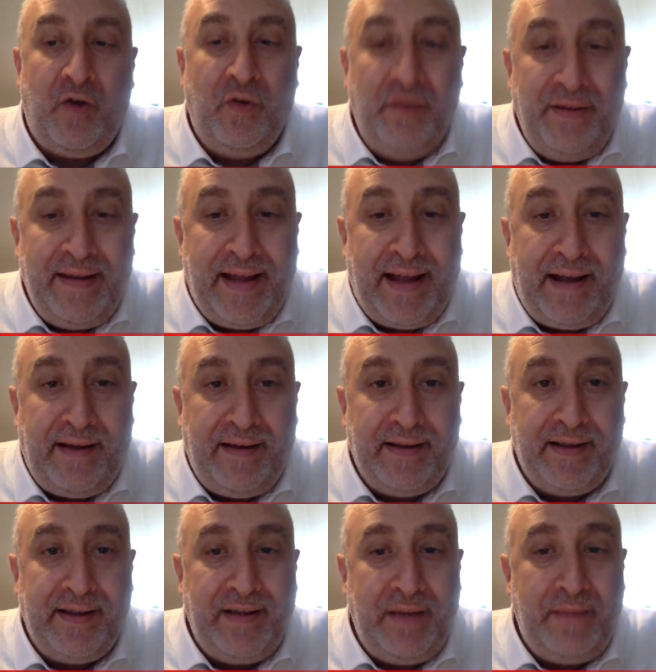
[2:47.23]
onda
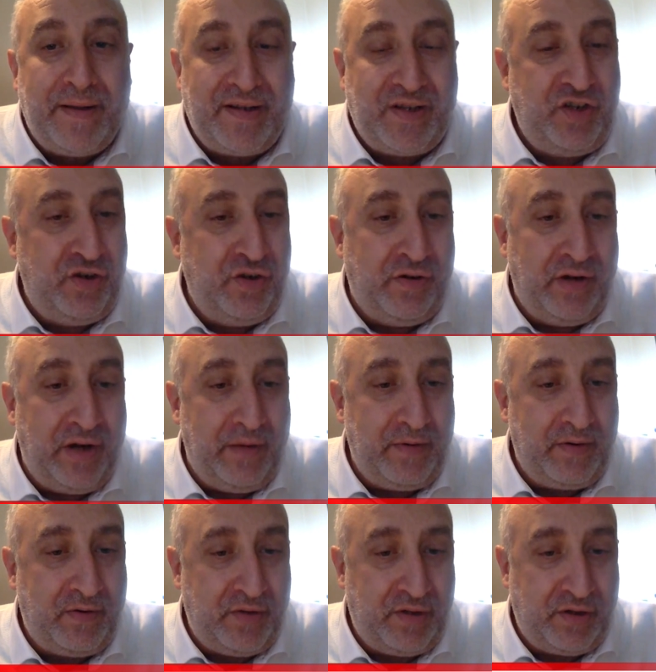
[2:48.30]
eh, di passione
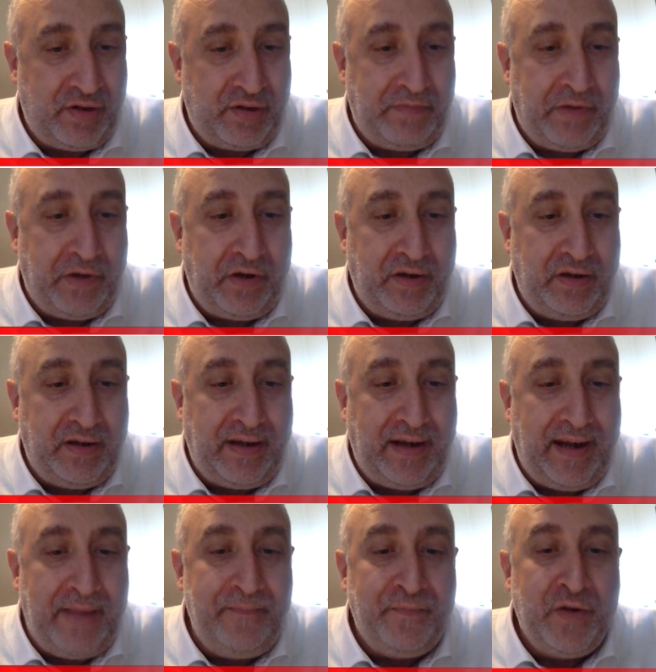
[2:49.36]
per questo sport
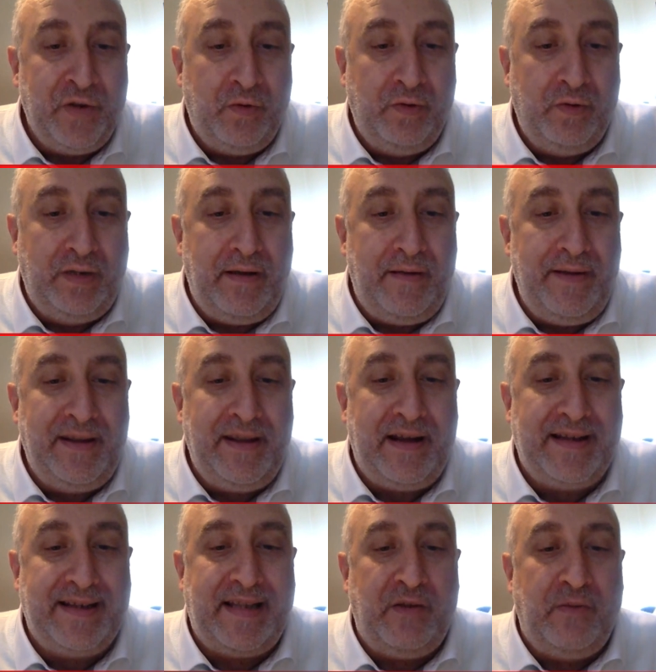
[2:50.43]
che ultimamente
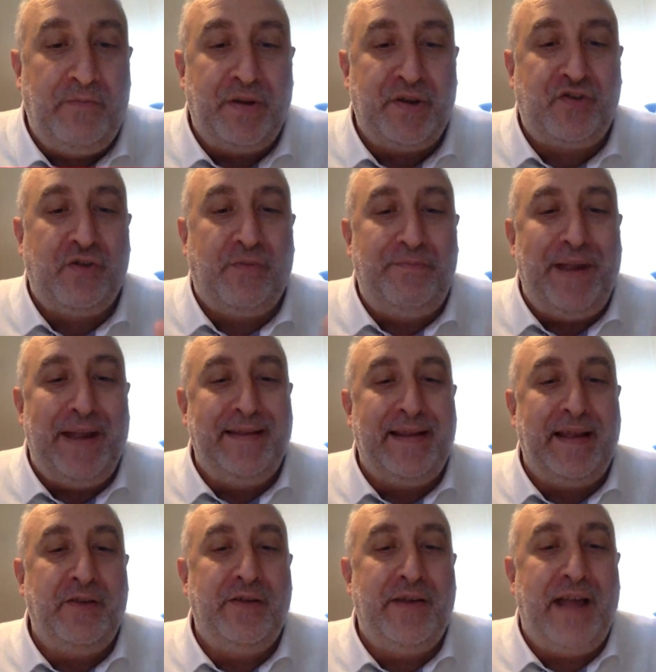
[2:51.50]
era stato un po'
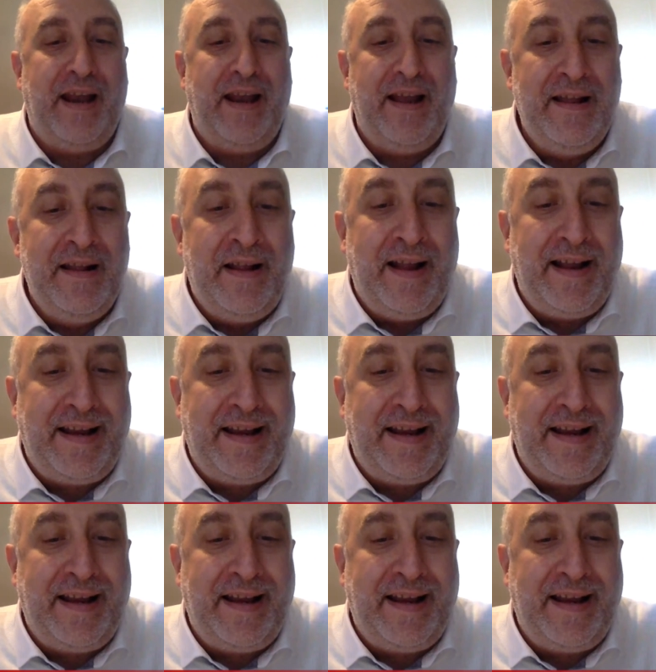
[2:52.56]
soppiantato dal,